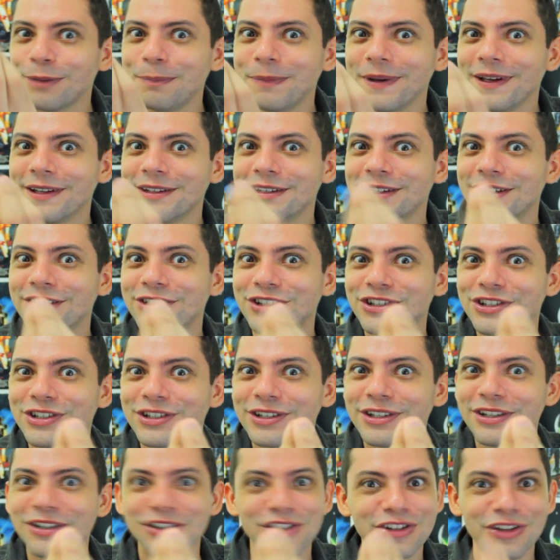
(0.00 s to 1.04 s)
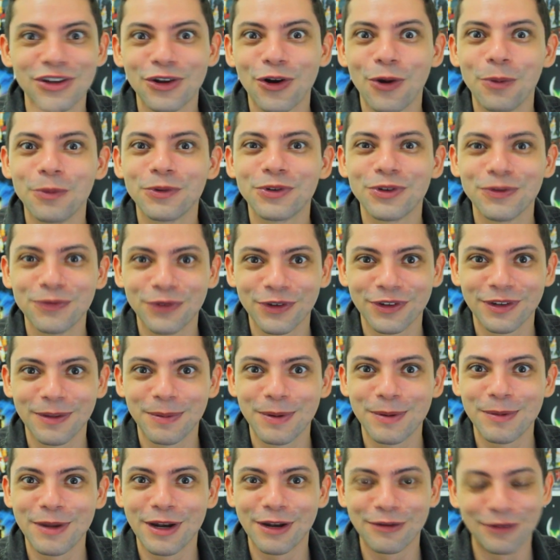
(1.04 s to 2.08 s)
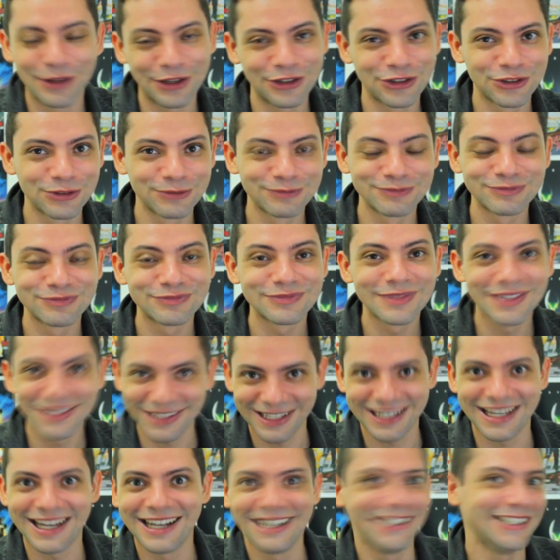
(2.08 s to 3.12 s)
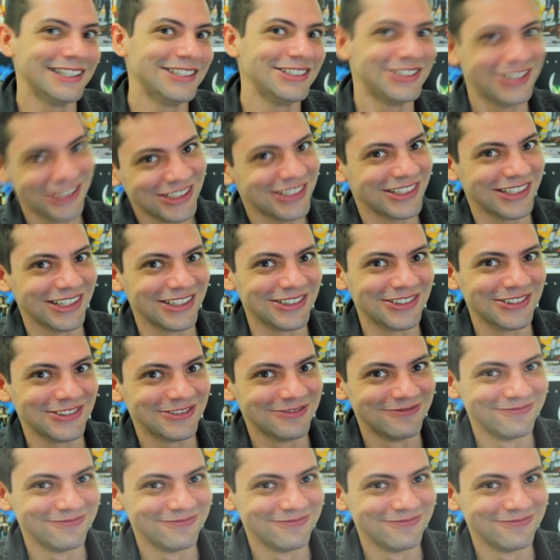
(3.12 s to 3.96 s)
apenas, como se fosse a primeira vez. Sacada de gênio.